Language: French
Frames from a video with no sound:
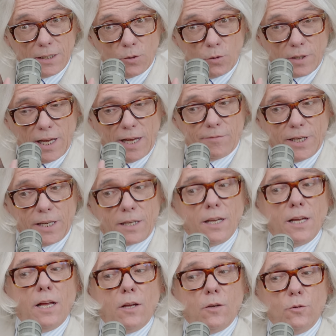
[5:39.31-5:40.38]
donc avec
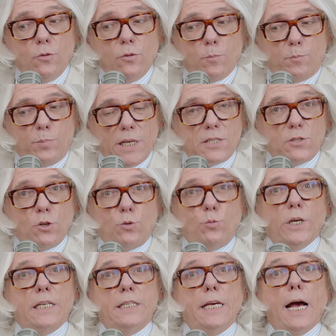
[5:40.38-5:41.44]
une pièce de
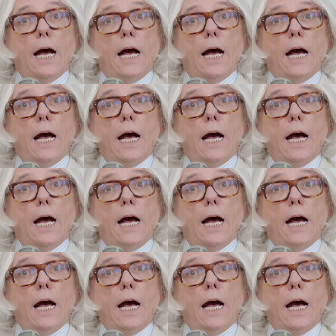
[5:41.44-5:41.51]
cuir qui